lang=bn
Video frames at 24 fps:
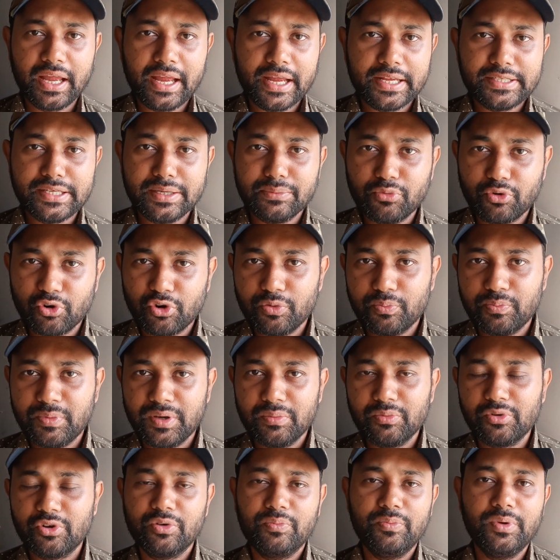এই যে মুরব্বি
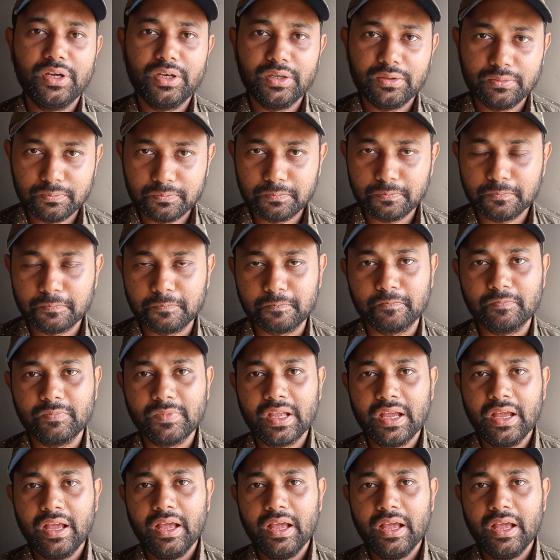মুরব্বি হুম হুম